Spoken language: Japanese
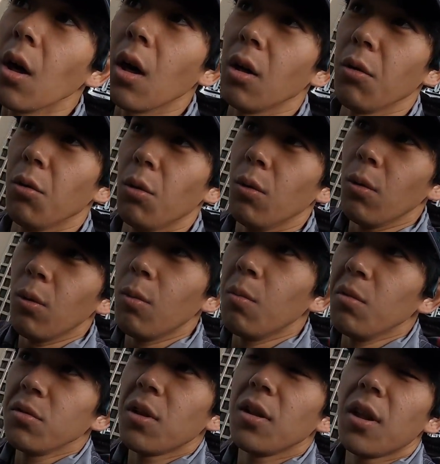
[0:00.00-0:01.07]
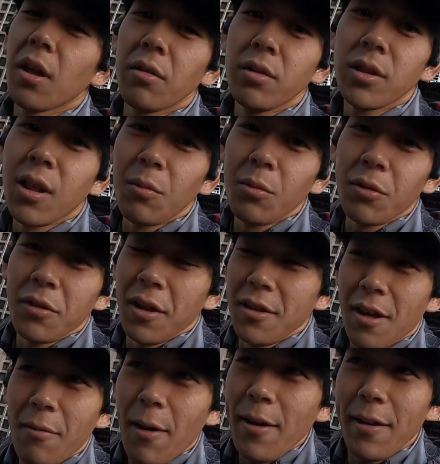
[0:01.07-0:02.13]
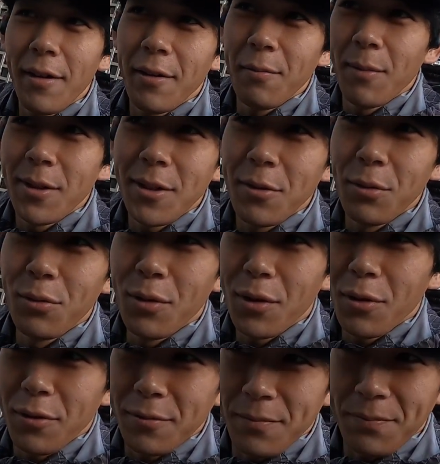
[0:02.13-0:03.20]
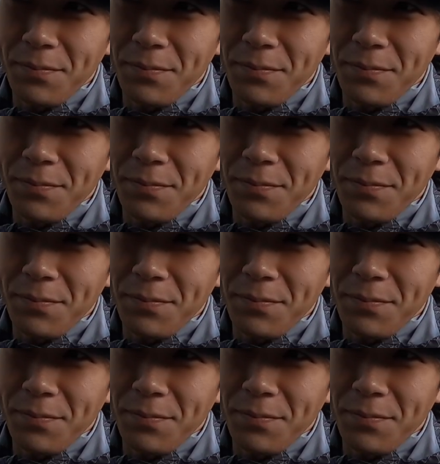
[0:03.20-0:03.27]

あの、思ってたより寒くてやばい。めっちゃ震える